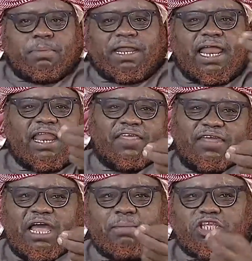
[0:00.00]
بنخلي
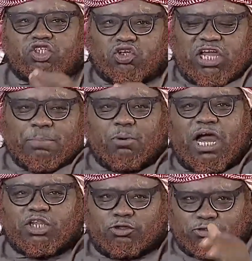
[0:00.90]
ذحين حمد يصكك
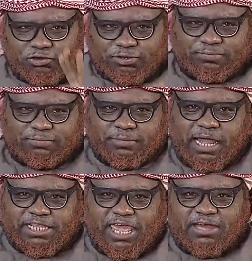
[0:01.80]
بواحد عطر
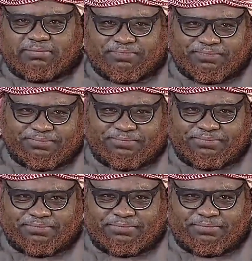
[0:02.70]
هديه
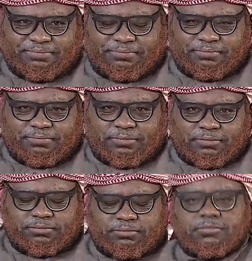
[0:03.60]

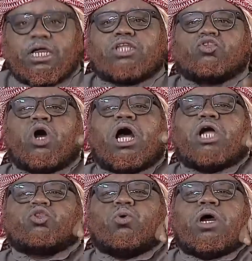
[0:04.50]
الله اعطوه
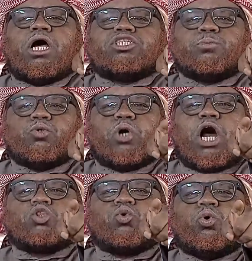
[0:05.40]
اعطوه أيوه. اسمعوا
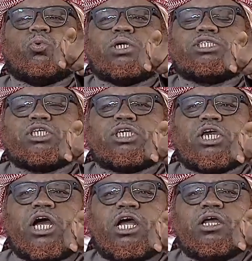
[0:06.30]
اعطوه
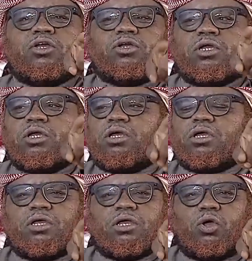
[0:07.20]
دي ها
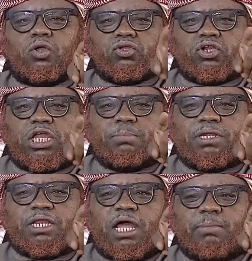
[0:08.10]
آه، عطر
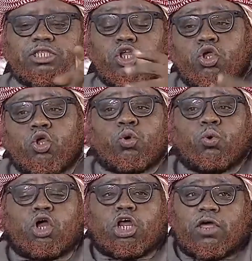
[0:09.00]
من حمد
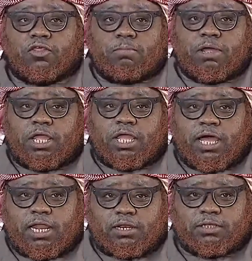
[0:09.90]
وروح راضم
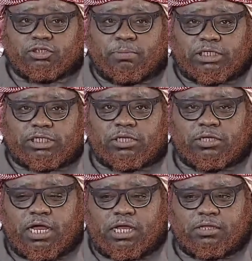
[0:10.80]
العيال سمعت
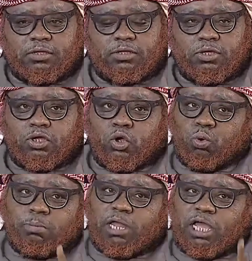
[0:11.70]
ها ايوه
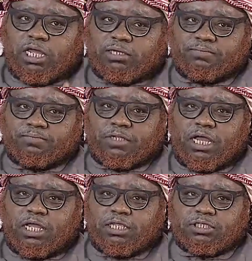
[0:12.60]
ومنعنا ايوه
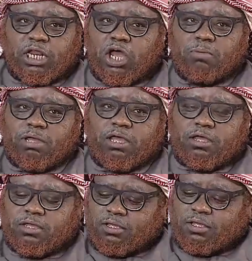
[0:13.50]
ها تراهم